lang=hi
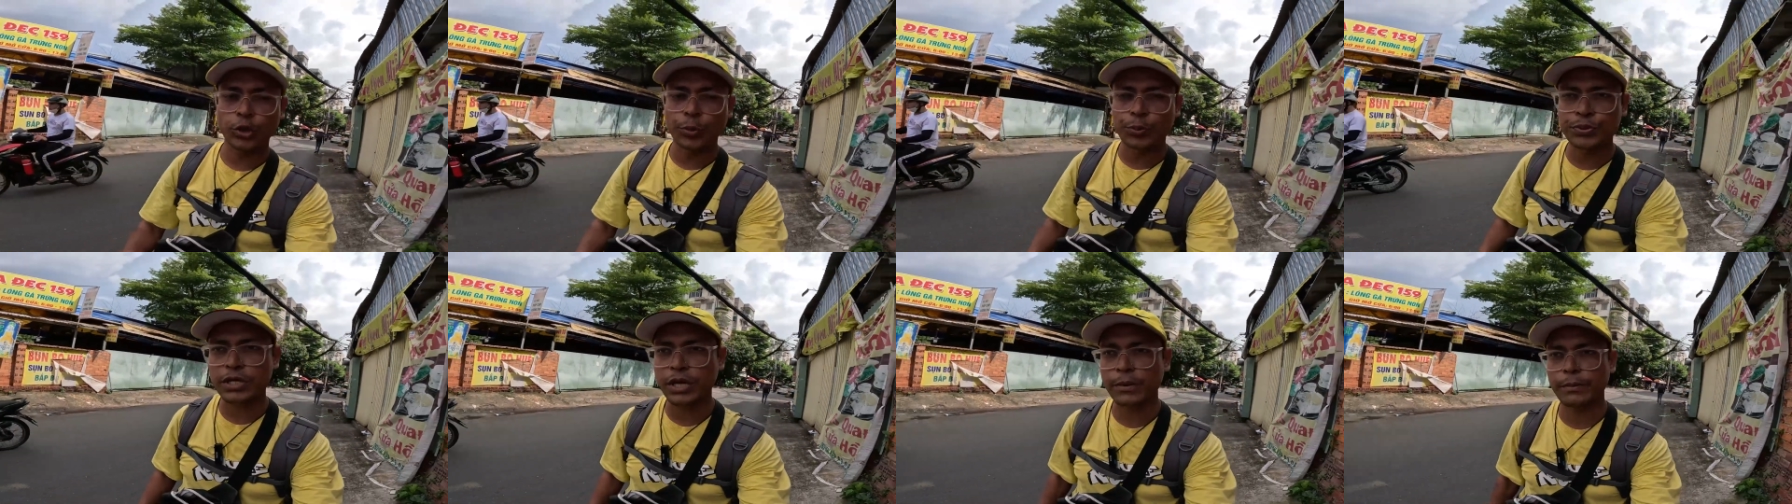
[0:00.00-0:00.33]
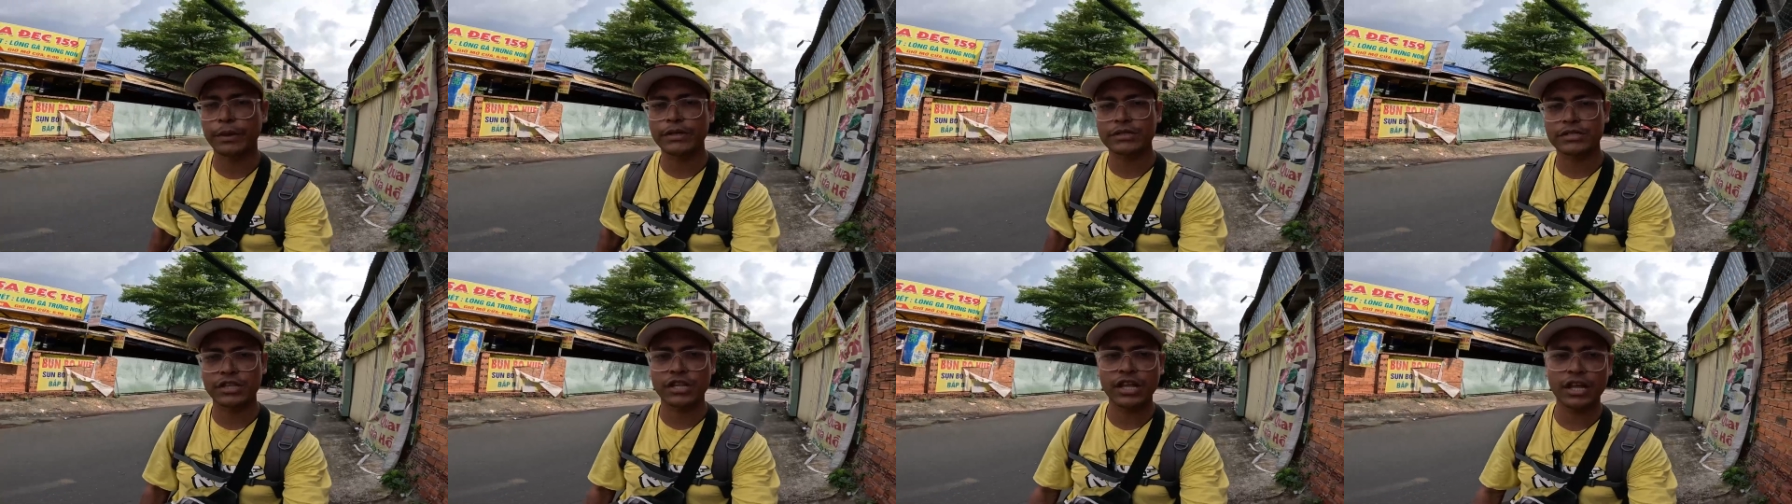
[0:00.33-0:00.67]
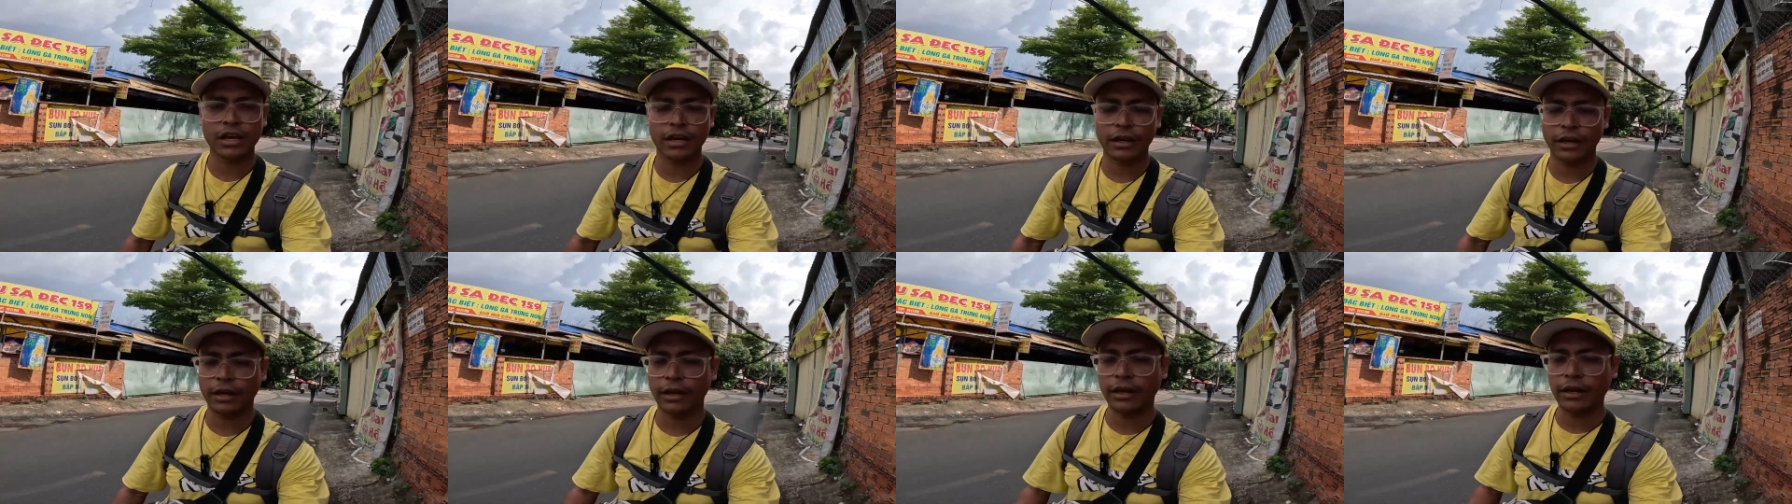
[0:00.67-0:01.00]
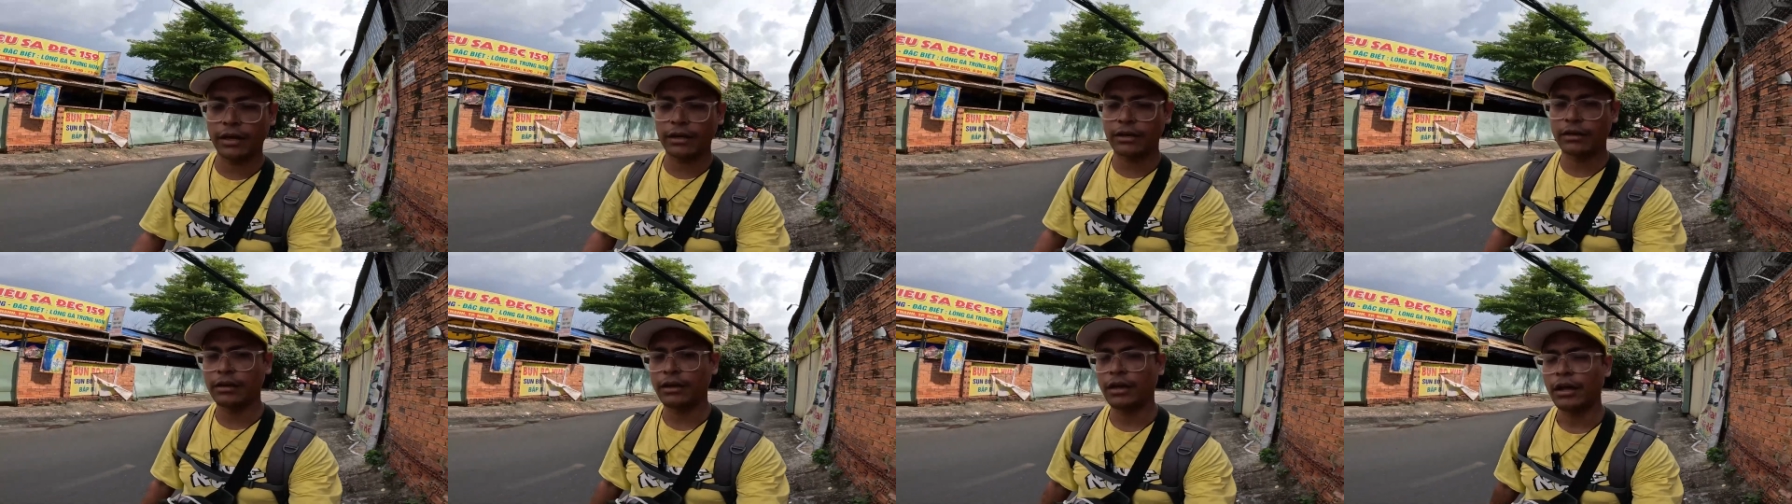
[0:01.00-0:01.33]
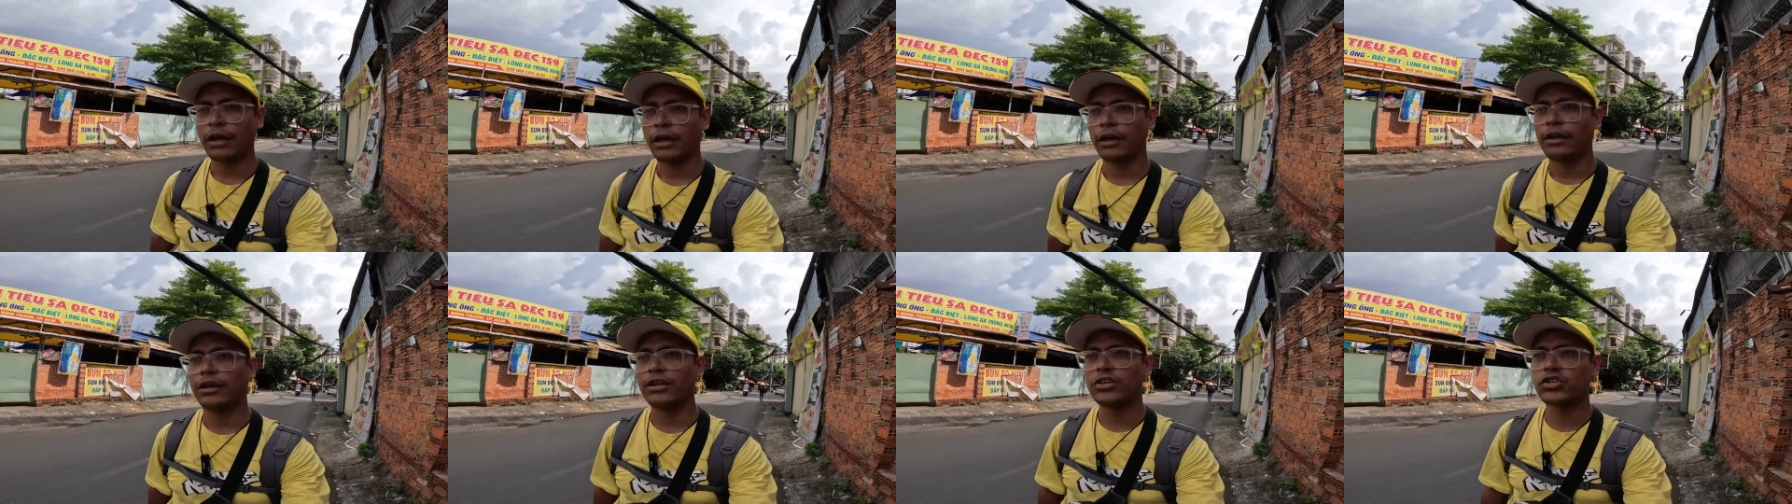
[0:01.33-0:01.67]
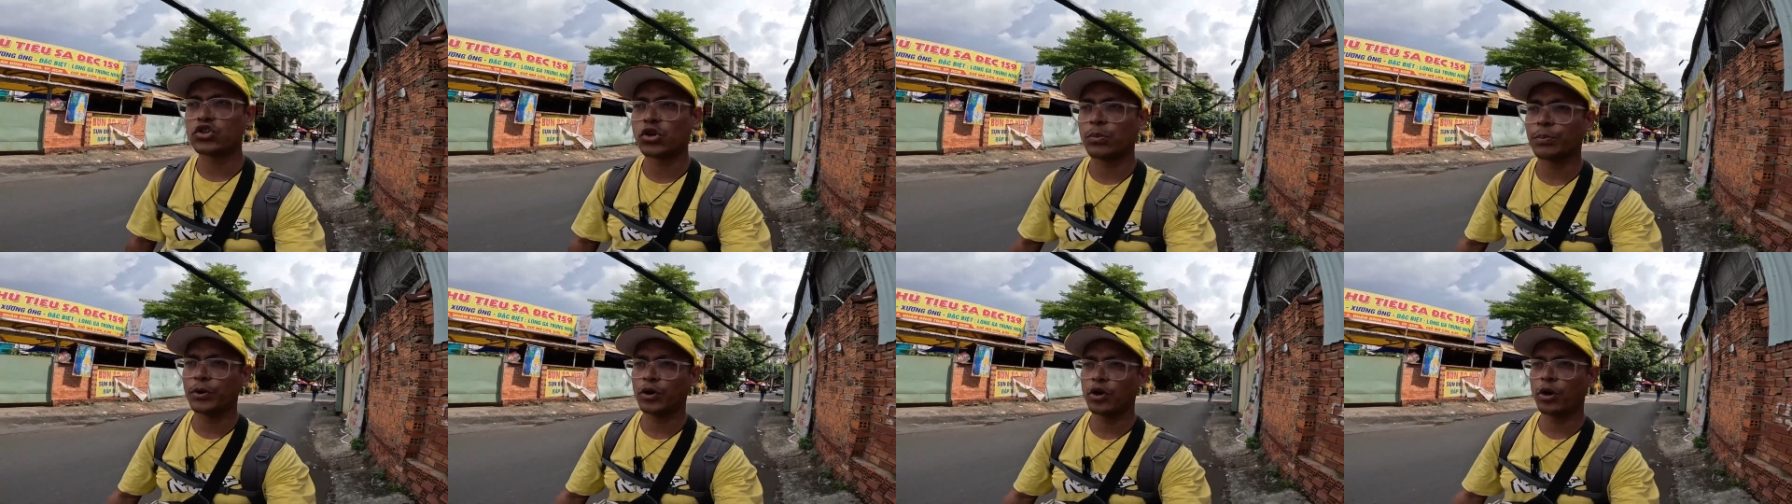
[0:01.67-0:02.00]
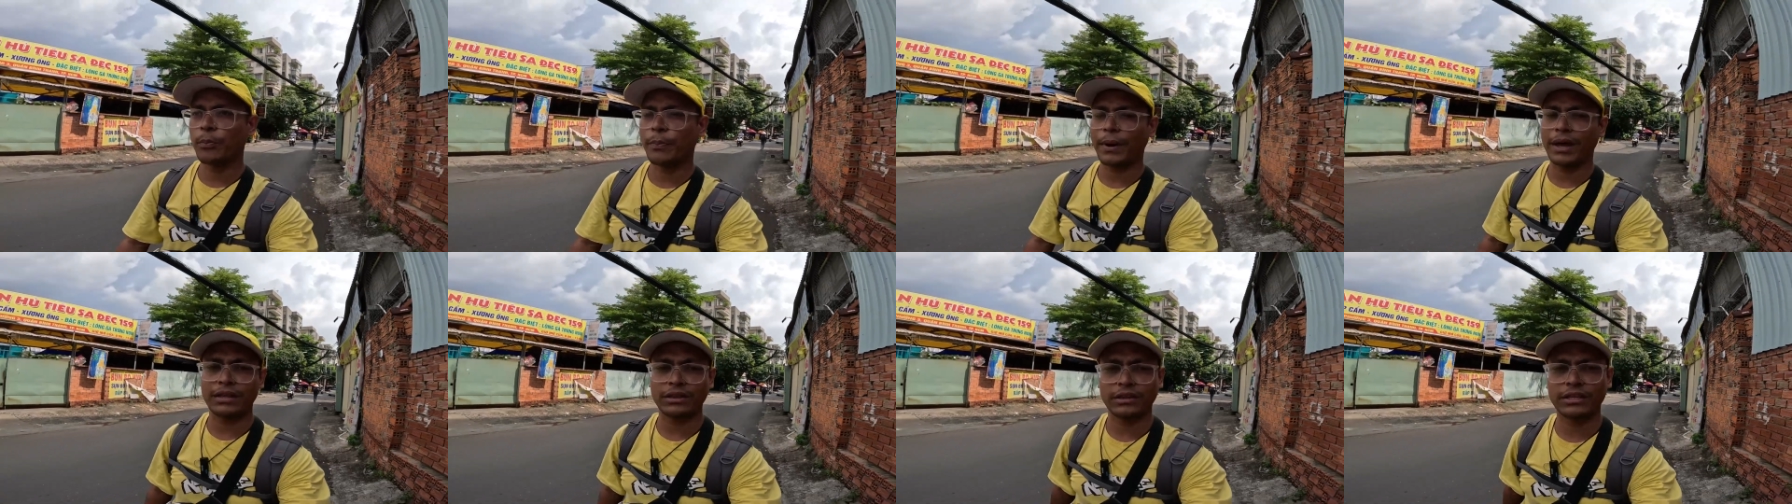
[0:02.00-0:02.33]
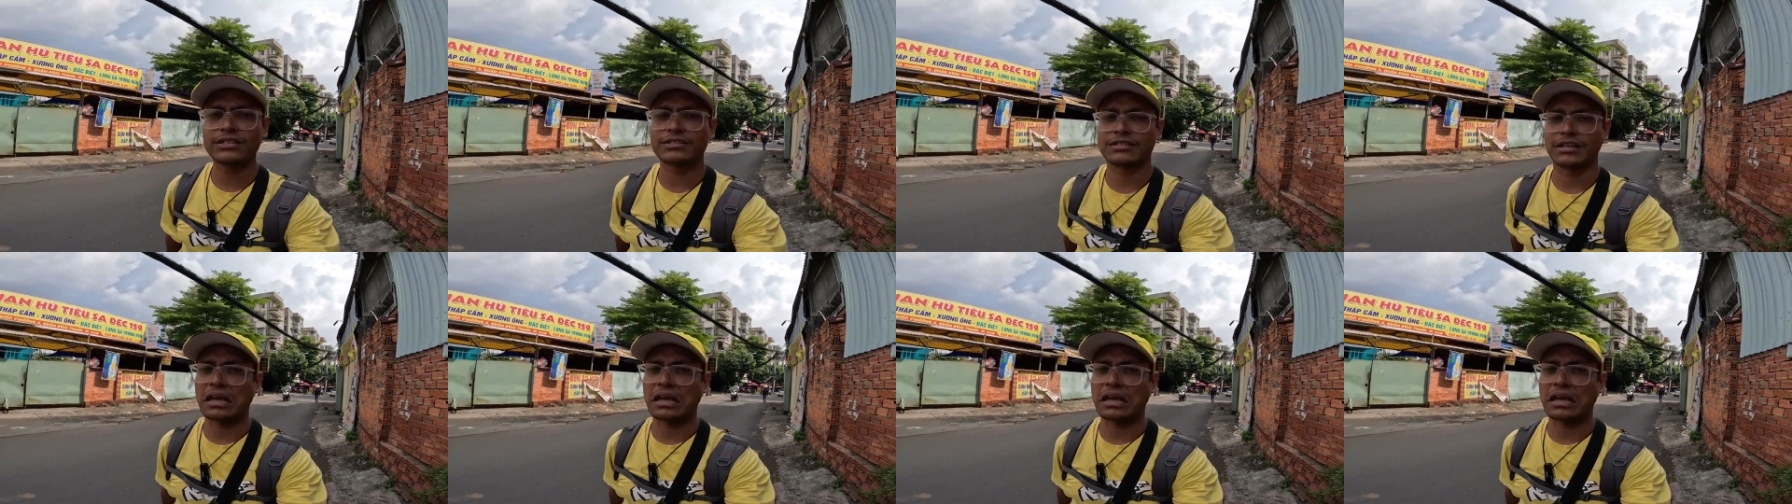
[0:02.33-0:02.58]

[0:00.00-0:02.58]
धूप से बचने के लिए ना इस टोपी को पहनते हैं